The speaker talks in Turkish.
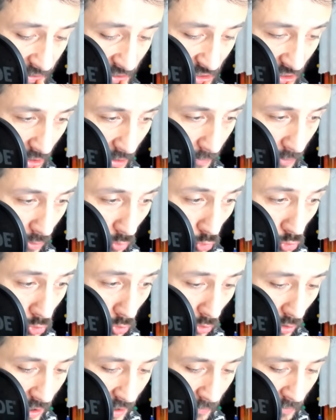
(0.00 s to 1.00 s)
atacak ama o
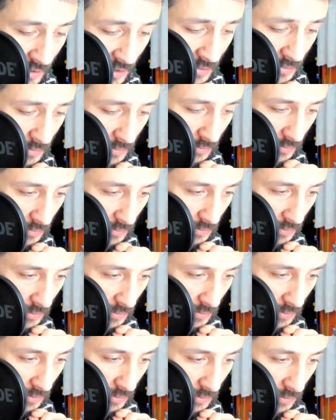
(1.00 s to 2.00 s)
çok önemli.
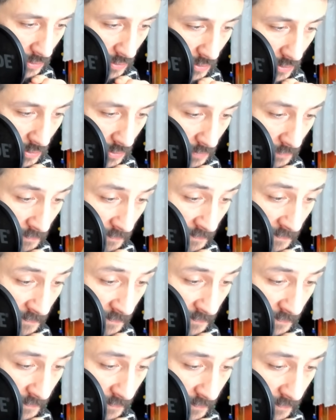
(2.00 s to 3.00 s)

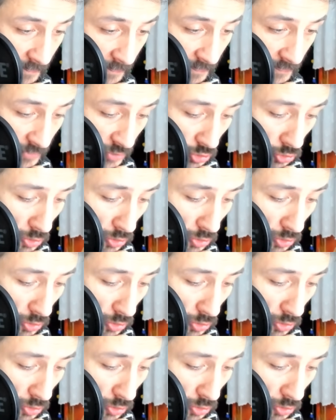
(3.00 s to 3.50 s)
Hmm,